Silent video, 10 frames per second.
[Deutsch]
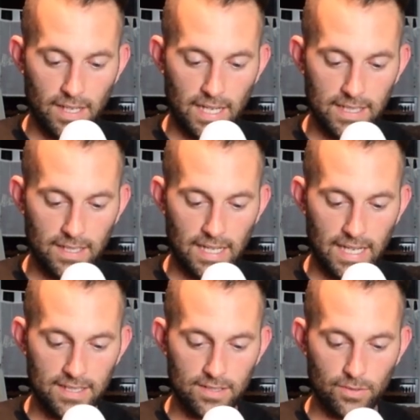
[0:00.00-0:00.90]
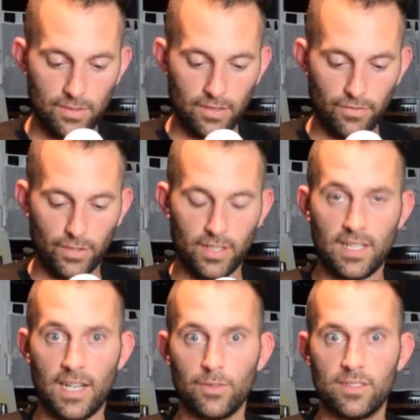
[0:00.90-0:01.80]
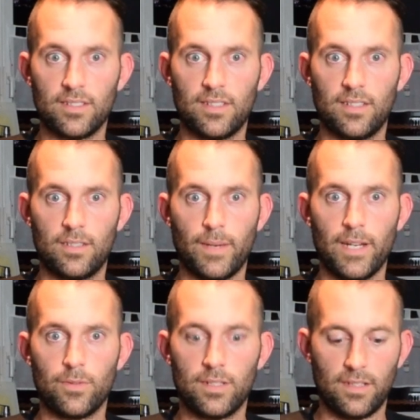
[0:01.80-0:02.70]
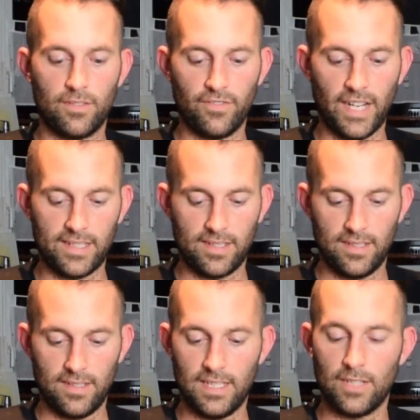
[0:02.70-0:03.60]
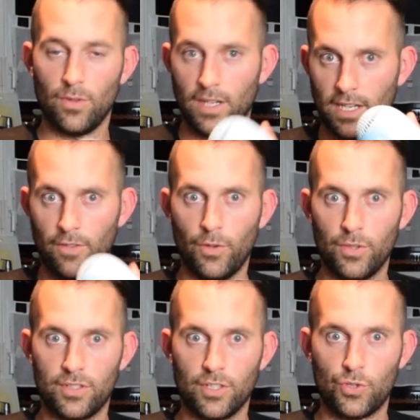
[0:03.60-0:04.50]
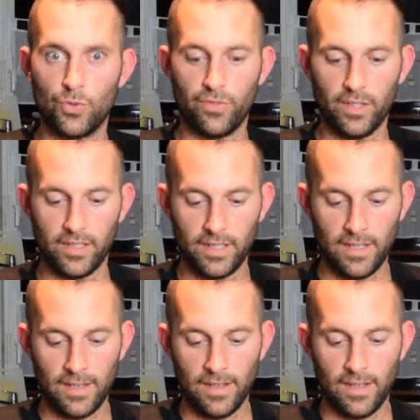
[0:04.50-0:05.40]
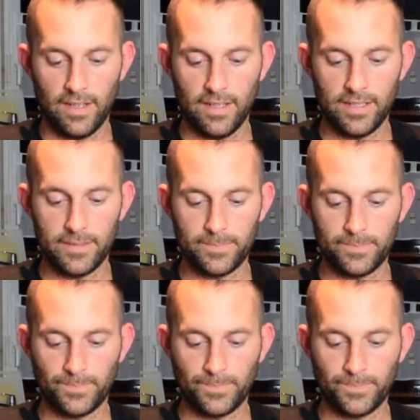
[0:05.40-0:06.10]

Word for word: eine Leistung von 1200 Watt, natürlich auf höchster Stufe. Ähm,